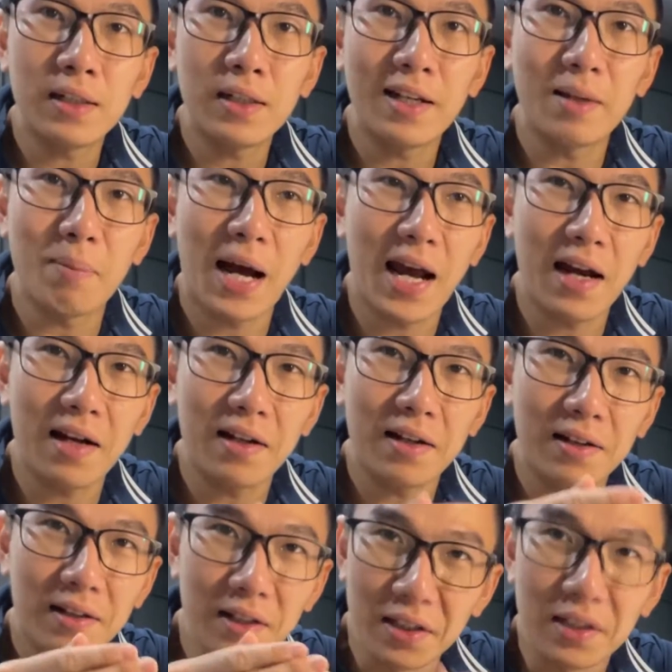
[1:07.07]
thì bạn
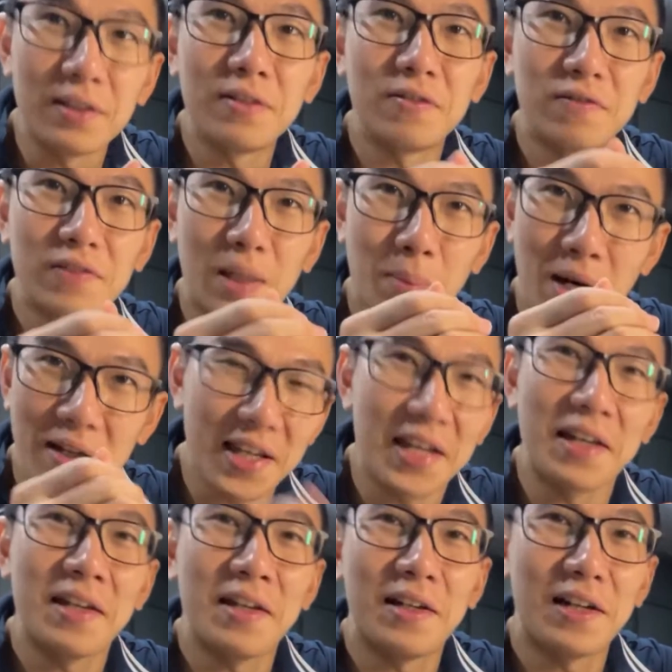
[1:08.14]
được và mất
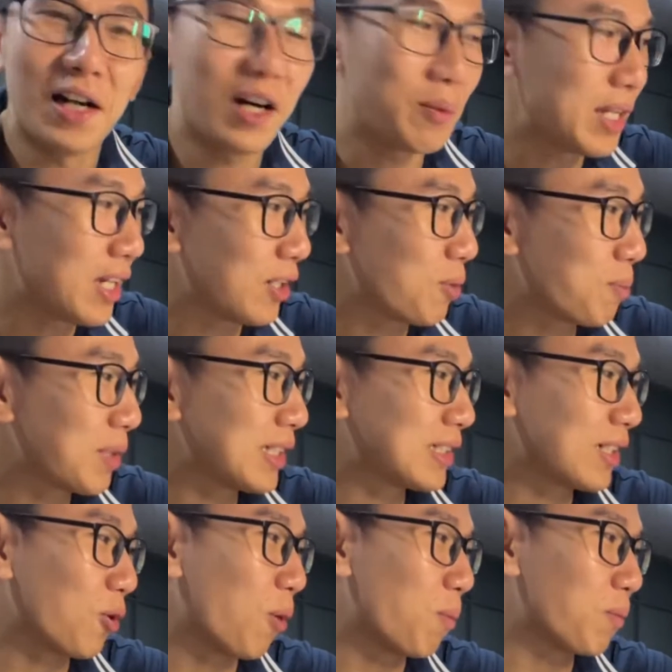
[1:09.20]
gì rồi bây giờ chúng ta sẽ
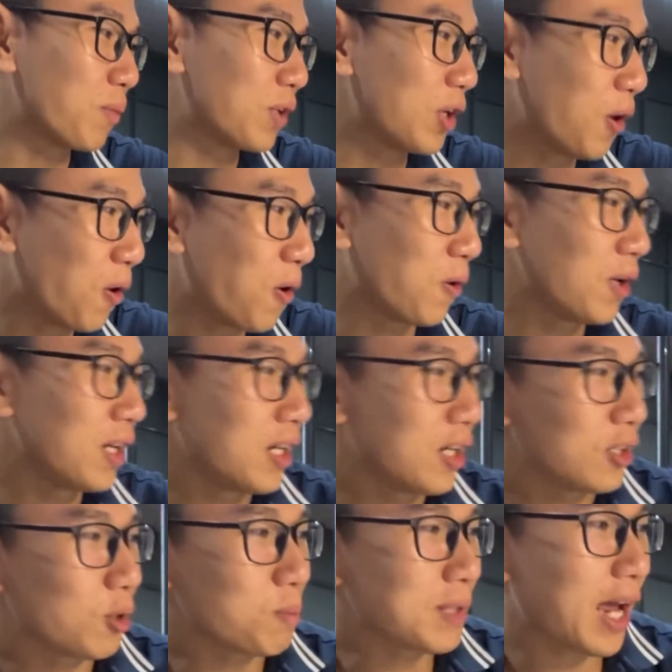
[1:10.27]
cùng vô
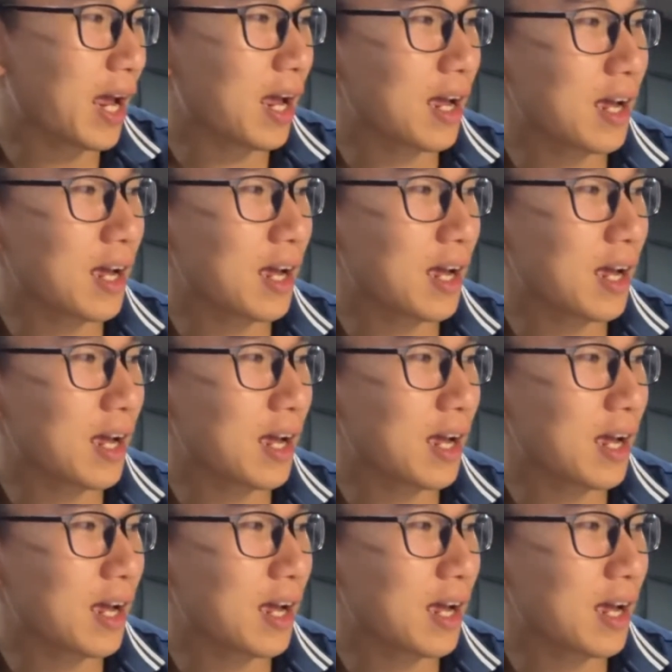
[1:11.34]
chúng ta